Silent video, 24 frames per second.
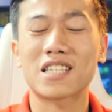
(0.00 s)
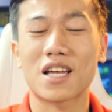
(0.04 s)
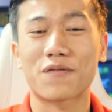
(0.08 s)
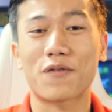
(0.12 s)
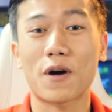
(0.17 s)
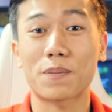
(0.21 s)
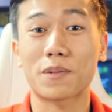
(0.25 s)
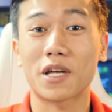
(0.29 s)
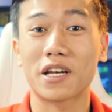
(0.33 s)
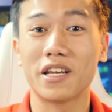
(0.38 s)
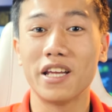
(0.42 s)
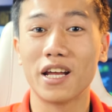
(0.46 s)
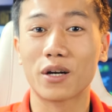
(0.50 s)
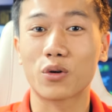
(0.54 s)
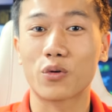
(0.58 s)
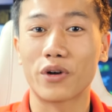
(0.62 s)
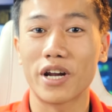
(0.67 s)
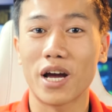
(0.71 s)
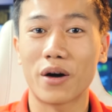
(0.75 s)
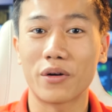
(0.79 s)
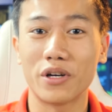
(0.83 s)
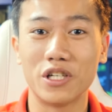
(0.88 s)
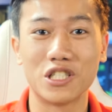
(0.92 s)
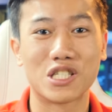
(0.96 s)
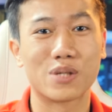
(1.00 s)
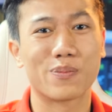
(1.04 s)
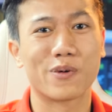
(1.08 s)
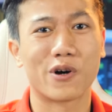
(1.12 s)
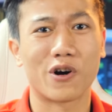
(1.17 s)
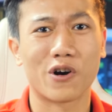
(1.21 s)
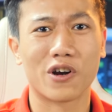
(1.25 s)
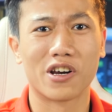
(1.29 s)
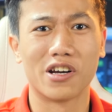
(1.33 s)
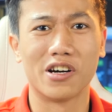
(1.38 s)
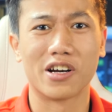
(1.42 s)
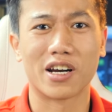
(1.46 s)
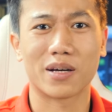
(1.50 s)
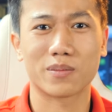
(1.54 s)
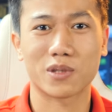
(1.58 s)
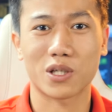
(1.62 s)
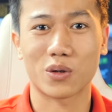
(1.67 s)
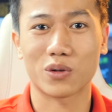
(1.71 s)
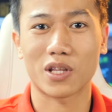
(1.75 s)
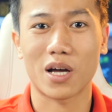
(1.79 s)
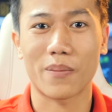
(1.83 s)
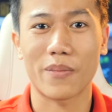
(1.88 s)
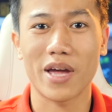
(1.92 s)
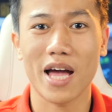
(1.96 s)
giải pháp tản nhiệt của đeo Inspiron
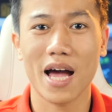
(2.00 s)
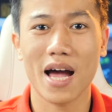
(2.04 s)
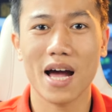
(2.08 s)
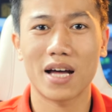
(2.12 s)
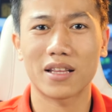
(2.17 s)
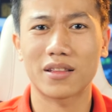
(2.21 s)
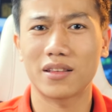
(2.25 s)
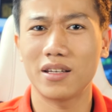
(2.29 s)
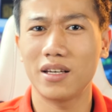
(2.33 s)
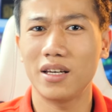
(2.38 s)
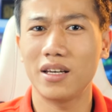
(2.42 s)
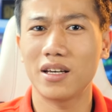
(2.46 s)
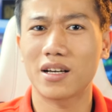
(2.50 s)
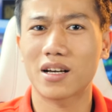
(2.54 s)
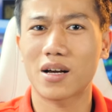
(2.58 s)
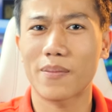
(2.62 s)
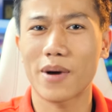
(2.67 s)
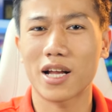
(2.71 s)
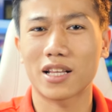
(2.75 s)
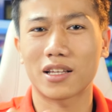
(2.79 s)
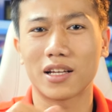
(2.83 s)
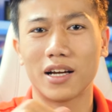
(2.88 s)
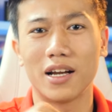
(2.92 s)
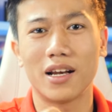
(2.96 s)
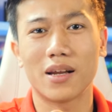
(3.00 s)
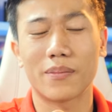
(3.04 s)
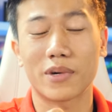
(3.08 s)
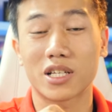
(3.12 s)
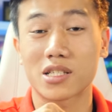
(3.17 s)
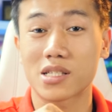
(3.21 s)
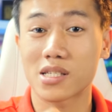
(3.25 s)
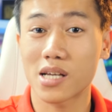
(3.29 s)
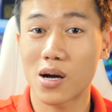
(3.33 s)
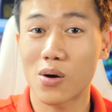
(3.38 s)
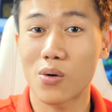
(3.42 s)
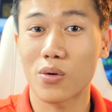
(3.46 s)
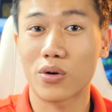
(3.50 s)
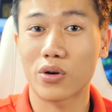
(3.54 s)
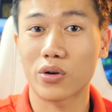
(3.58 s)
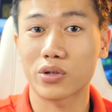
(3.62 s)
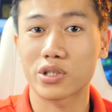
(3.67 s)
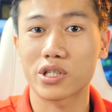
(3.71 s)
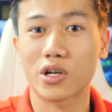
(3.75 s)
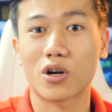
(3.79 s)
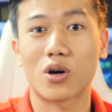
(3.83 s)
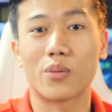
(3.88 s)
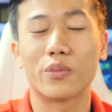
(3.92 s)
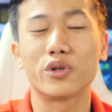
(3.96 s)
N568A thì các bạn thấy là mặt sau nó
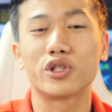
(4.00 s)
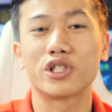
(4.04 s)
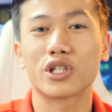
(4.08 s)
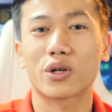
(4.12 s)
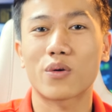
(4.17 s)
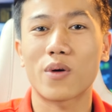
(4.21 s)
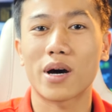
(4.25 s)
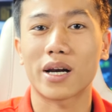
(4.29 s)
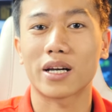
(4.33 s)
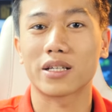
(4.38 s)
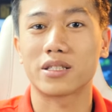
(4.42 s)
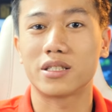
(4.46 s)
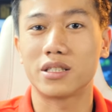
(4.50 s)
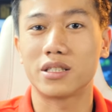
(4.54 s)
sẽ có một chiếc quạt là